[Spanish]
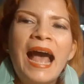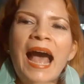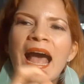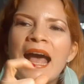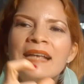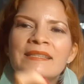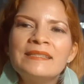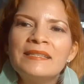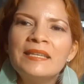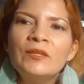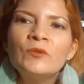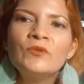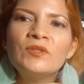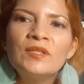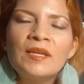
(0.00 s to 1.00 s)
ha
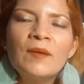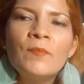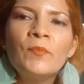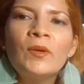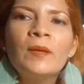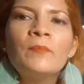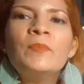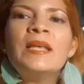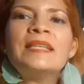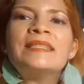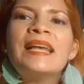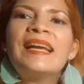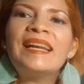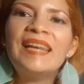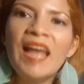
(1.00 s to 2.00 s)
sido siempre
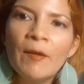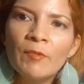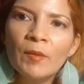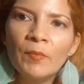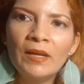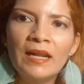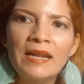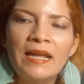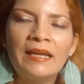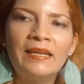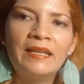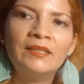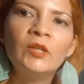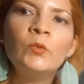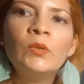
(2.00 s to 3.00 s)
pieza clave para la
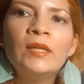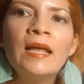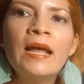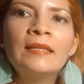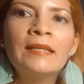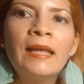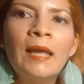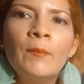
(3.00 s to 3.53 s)
creatividad,